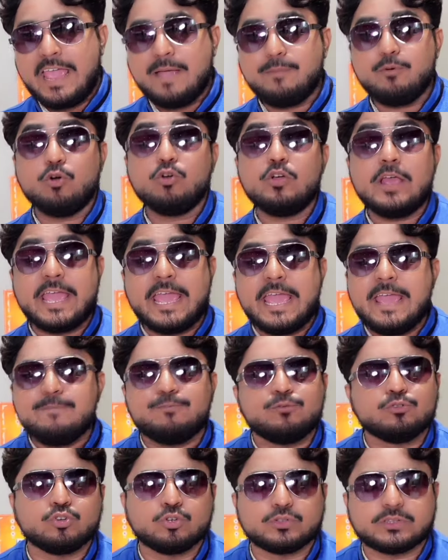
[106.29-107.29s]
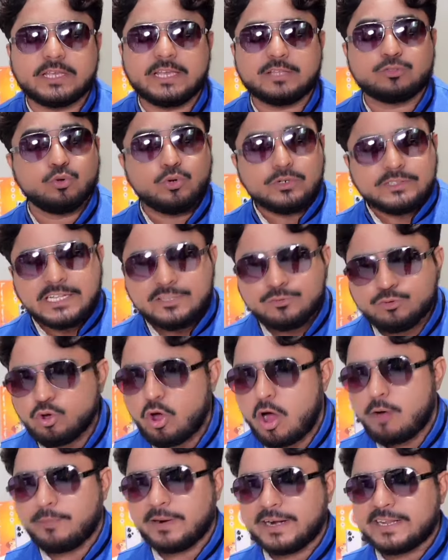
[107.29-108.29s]
এবং এই পুজোতে দুর্দান্ত
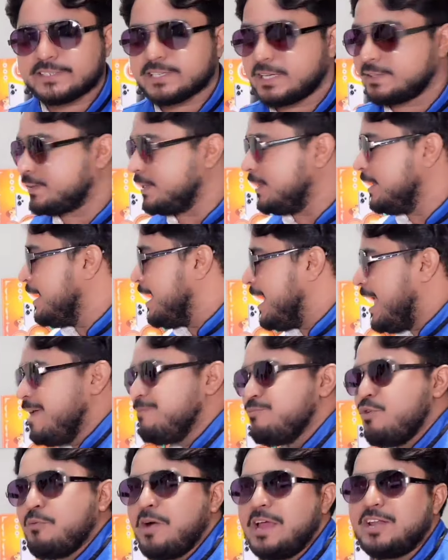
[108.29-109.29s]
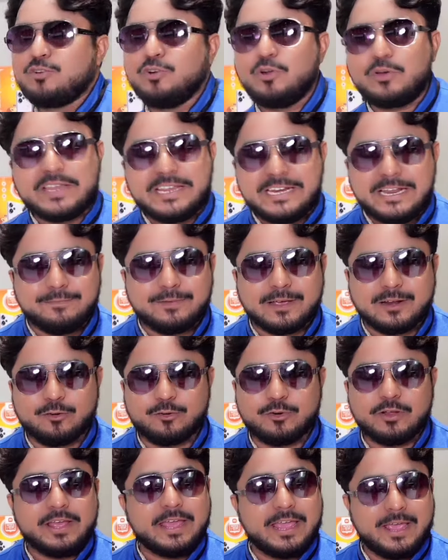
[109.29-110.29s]
অফারের সাথে এই মোবাইলগুলো কিনে
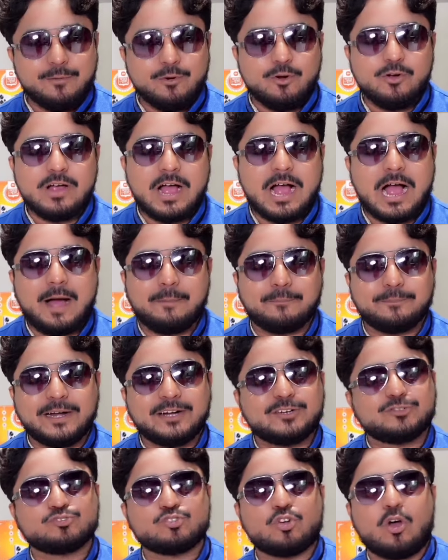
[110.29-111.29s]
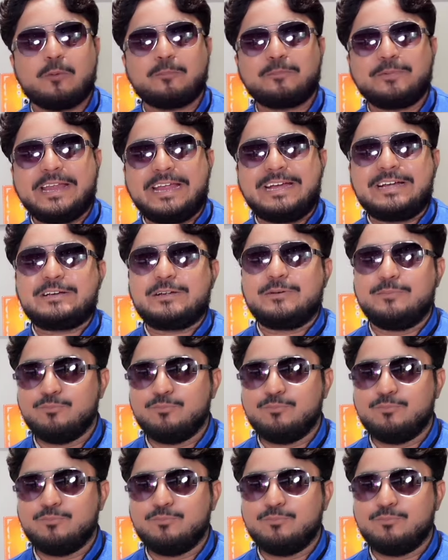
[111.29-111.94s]
ফেলুন এবং আপনার স্বপ্নের